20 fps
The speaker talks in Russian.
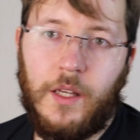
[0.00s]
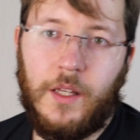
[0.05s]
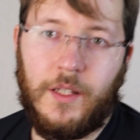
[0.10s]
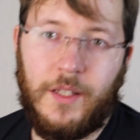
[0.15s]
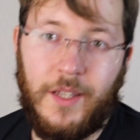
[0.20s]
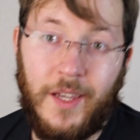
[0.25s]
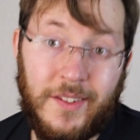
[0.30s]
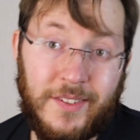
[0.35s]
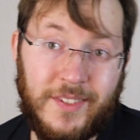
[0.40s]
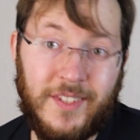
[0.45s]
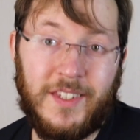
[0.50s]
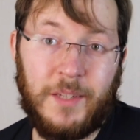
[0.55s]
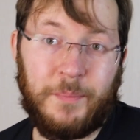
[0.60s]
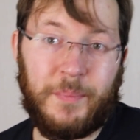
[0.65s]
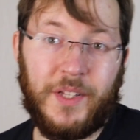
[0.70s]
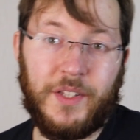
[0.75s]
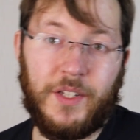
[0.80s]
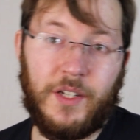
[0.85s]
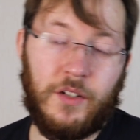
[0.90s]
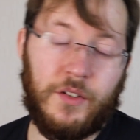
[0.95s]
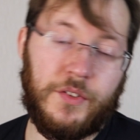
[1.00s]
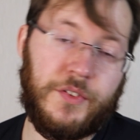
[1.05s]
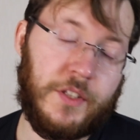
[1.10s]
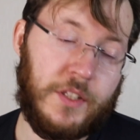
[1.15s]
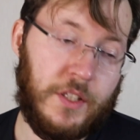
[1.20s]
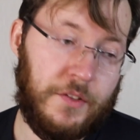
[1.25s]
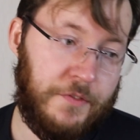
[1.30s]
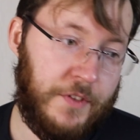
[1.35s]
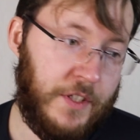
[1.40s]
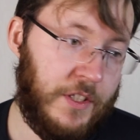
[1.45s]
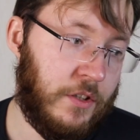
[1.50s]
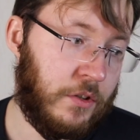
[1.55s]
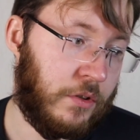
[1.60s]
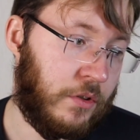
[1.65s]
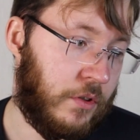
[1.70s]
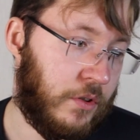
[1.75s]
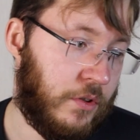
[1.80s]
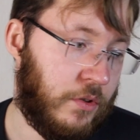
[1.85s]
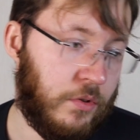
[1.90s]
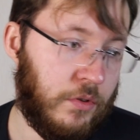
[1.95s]
Если тебе понравилось это
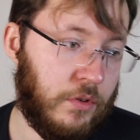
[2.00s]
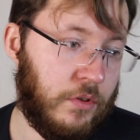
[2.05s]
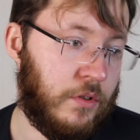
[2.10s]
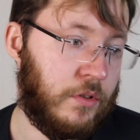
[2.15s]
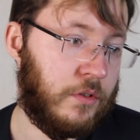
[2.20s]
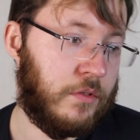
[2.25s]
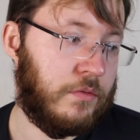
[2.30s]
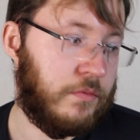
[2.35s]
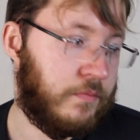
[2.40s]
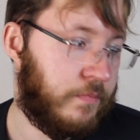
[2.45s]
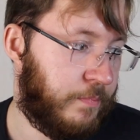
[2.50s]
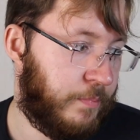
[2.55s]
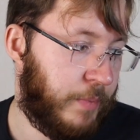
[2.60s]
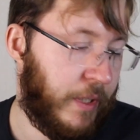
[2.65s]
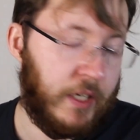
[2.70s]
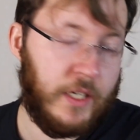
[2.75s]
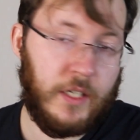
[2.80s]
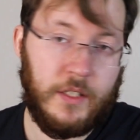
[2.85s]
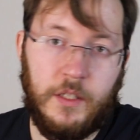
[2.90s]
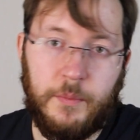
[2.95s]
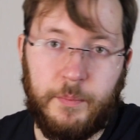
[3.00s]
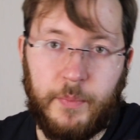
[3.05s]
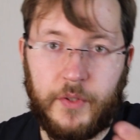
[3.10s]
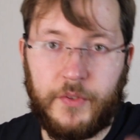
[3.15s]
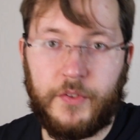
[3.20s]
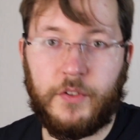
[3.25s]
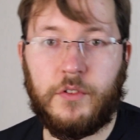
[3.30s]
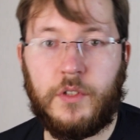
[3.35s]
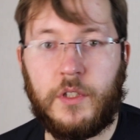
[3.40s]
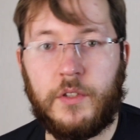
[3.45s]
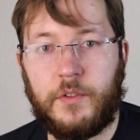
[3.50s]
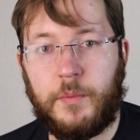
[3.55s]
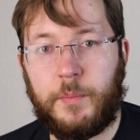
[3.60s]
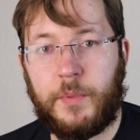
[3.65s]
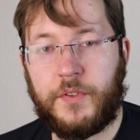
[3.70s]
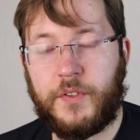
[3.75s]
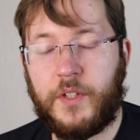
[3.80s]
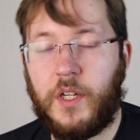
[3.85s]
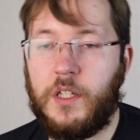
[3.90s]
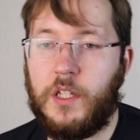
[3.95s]
видео, то Переходи по ссылке в
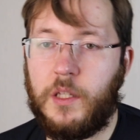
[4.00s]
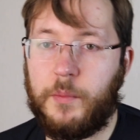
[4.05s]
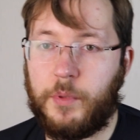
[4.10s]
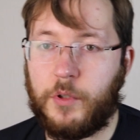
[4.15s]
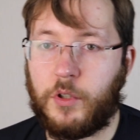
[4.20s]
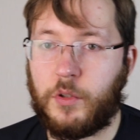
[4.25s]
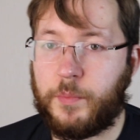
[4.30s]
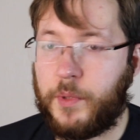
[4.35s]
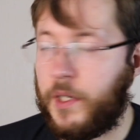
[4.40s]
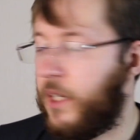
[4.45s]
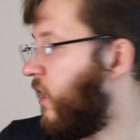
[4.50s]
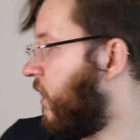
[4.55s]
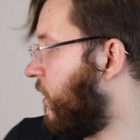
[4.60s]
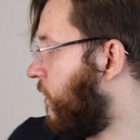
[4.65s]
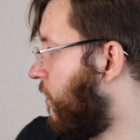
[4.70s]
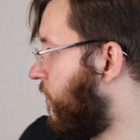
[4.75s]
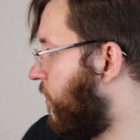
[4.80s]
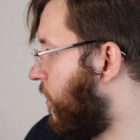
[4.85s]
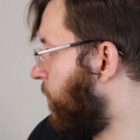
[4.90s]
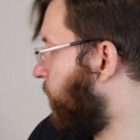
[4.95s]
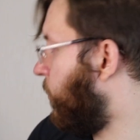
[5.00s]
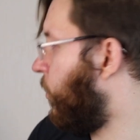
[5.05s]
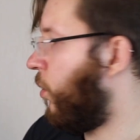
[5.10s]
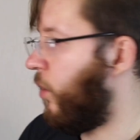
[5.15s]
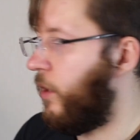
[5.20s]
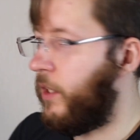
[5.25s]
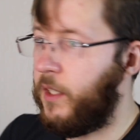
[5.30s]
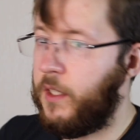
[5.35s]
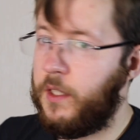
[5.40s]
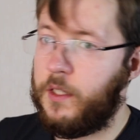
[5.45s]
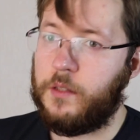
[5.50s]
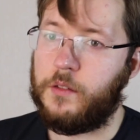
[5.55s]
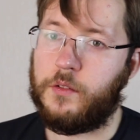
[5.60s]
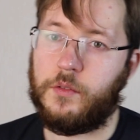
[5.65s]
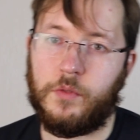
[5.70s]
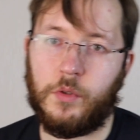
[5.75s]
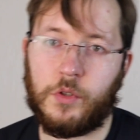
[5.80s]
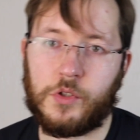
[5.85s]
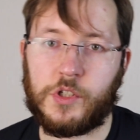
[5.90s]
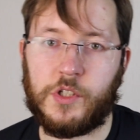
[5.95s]
описании, покупай это дерьмо и
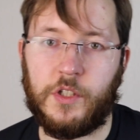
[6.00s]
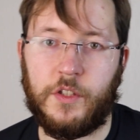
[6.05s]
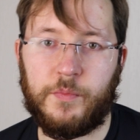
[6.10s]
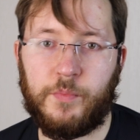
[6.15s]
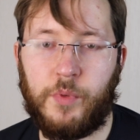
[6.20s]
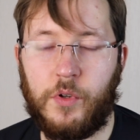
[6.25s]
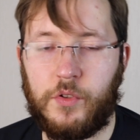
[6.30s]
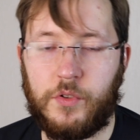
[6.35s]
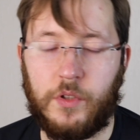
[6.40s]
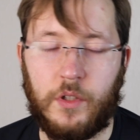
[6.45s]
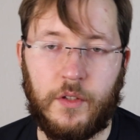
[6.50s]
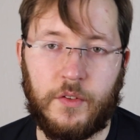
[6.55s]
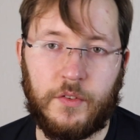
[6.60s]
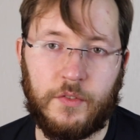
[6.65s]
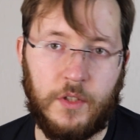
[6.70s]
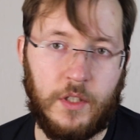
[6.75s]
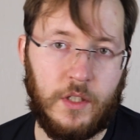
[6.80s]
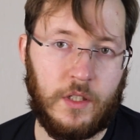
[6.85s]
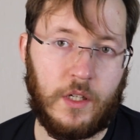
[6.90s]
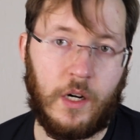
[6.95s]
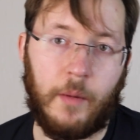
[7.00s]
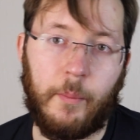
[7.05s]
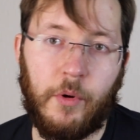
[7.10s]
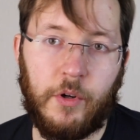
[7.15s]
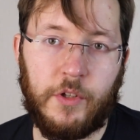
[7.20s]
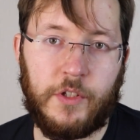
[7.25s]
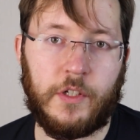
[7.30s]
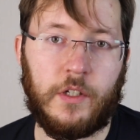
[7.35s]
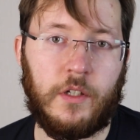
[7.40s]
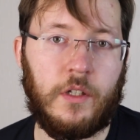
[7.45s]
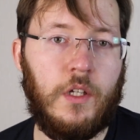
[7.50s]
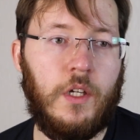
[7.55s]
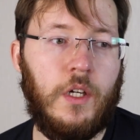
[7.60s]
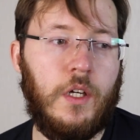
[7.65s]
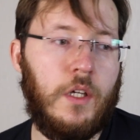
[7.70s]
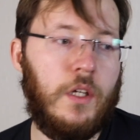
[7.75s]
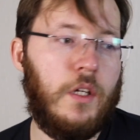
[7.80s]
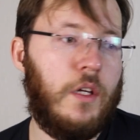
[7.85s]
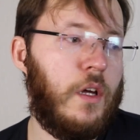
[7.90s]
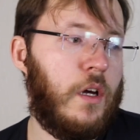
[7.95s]
тоже используй в своей работе.
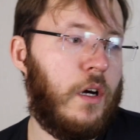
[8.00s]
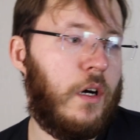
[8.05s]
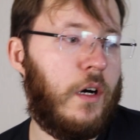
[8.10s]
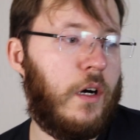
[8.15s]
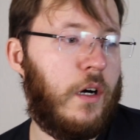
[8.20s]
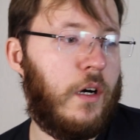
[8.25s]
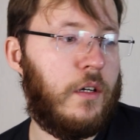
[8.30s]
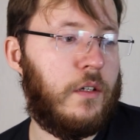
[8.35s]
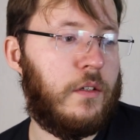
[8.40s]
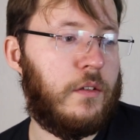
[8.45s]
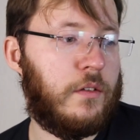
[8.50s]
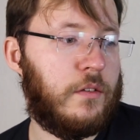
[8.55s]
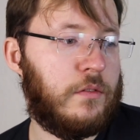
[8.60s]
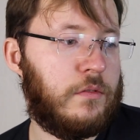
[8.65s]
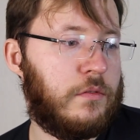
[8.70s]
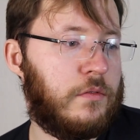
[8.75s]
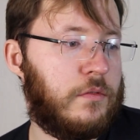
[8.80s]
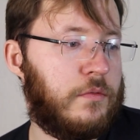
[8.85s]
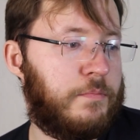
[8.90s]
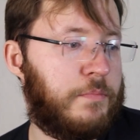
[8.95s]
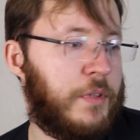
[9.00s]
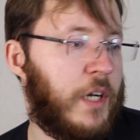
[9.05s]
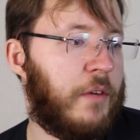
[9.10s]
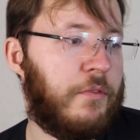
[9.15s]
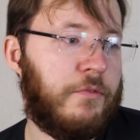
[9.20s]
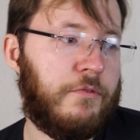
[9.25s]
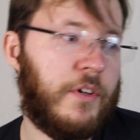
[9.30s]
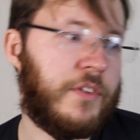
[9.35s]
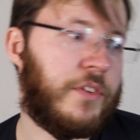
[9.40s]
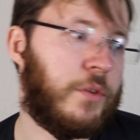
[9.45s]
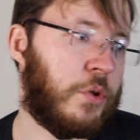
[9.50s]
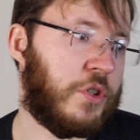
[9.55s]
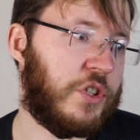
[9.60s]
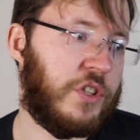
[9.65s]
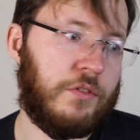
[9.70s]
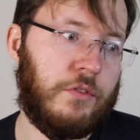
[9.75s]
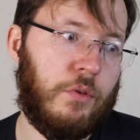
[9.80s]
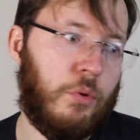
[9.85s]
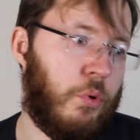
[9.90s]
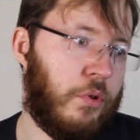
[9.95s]
А, прям
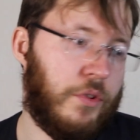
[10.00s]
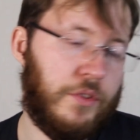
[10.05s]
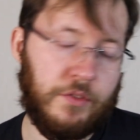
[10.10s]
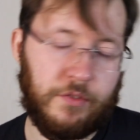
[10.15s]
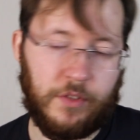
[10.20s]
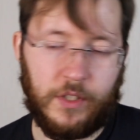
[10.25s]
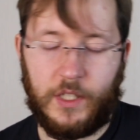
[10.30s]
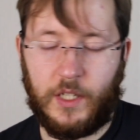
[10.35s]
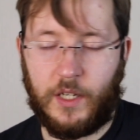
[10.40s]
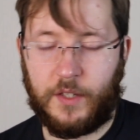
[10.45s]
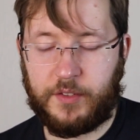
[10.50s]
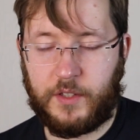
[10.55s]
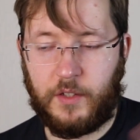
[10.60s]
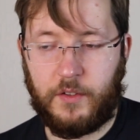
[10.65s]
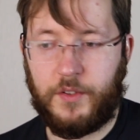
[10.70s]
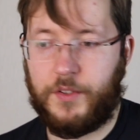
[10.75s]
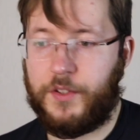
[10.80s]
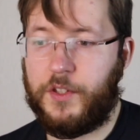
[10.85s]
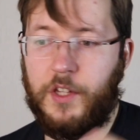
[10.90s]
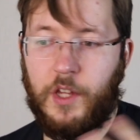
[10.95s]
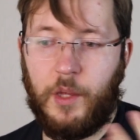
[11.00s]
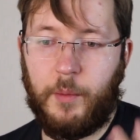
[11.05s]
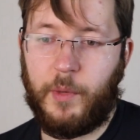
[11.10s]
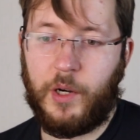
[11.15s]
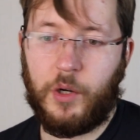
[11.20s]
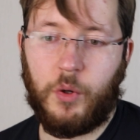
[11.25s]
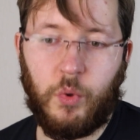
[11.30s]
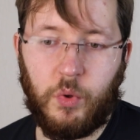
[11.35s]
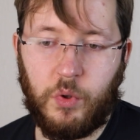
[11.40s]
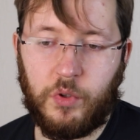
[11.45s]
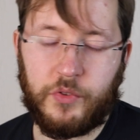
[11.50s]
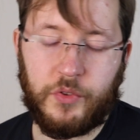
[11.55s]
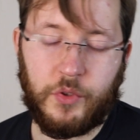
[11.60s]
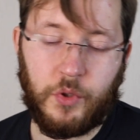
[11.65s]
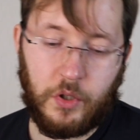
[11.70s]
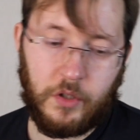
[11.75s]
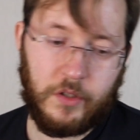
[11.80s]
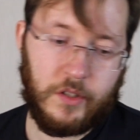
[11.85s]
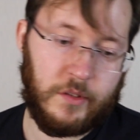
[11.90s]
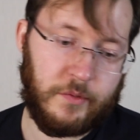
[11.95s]
восторженного отзыва я оставить не могу,
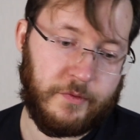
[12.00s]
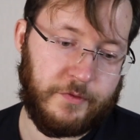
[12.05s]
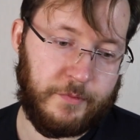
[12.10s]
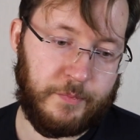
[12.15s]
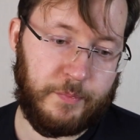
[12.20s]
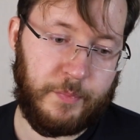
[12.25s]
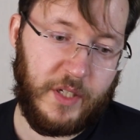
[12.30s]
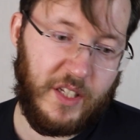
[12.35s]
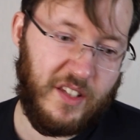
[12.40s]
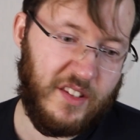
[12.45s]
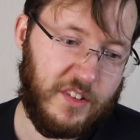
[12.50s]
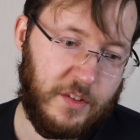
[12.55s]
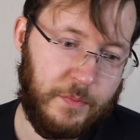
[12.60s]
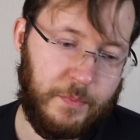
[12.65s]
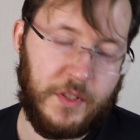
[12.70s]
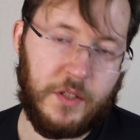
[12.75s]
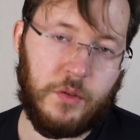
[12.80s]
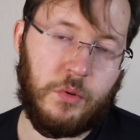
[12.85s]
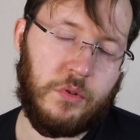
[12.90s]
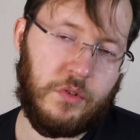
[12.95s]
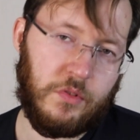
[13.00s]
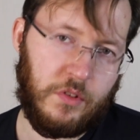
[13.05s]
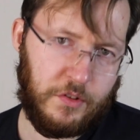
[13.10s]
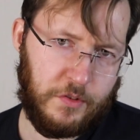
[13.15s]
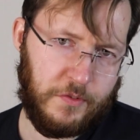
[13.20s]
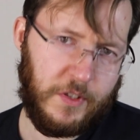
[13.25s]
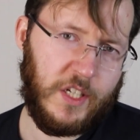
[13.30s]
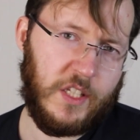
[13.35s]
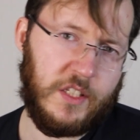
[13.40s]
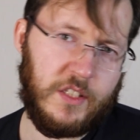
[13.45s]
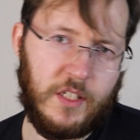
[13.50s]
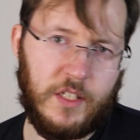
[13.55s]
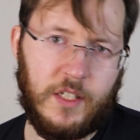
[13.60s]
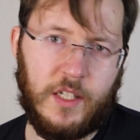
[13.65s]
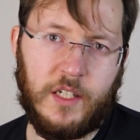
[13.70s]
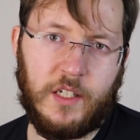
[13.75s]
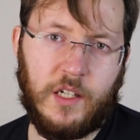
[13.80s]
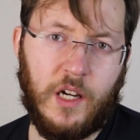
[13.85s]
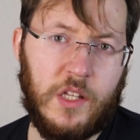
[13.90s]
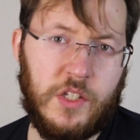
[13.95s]
но в принципе
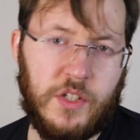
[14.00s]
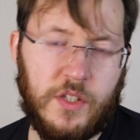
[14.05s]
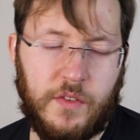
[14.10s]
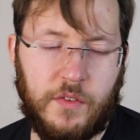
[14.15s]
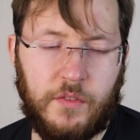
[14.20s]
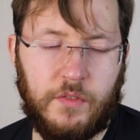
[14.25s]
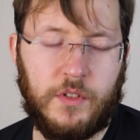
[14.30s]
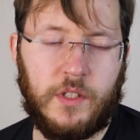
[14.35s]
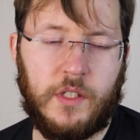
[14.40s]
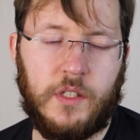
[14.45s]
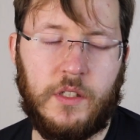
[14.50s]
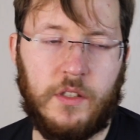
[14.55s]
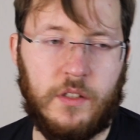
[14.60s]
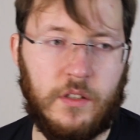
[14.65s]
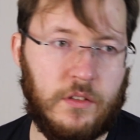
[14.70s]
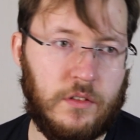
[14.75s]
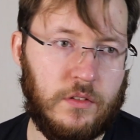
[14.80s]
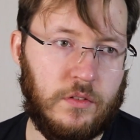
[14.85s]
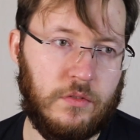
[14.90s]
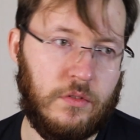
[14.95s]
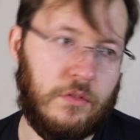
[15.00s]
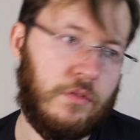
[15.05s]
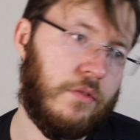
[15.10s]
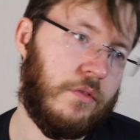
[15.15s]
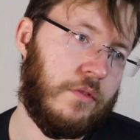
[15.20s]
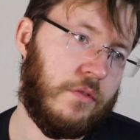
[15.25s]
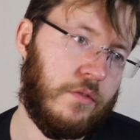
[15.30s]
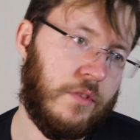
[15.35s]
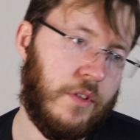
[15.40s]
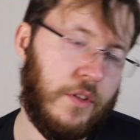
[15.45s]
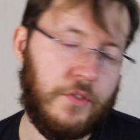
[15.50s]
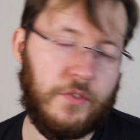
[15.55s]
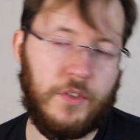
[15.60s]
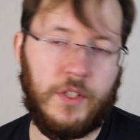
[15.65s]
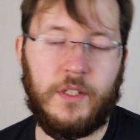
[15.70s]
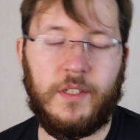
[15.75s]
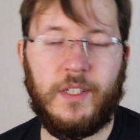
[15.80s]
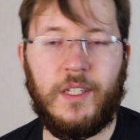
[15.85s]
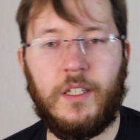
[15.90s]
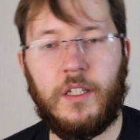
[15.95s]
удовлетворительное качество ну, за
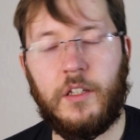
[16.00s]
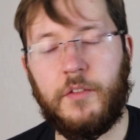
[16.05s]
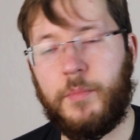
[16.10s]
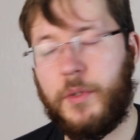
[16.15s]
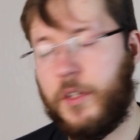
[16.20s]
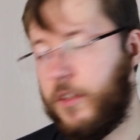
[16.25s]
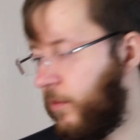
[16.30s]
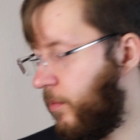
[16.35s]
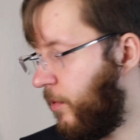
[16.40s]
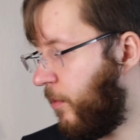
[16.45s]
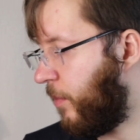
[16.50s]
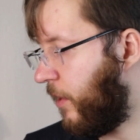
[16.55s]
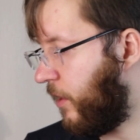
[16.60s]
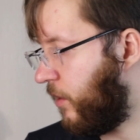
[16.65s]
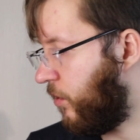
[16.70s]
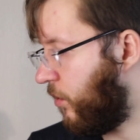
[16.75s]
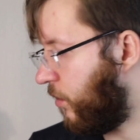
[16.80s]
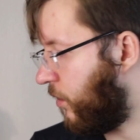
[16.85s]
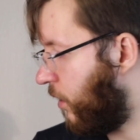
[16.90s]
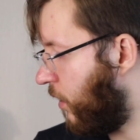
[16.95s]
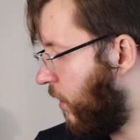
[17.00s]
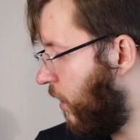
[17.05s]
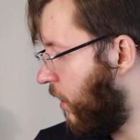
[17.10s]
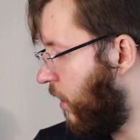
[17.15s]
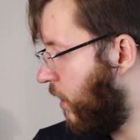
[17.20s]
свои деньги в принципе пойдет.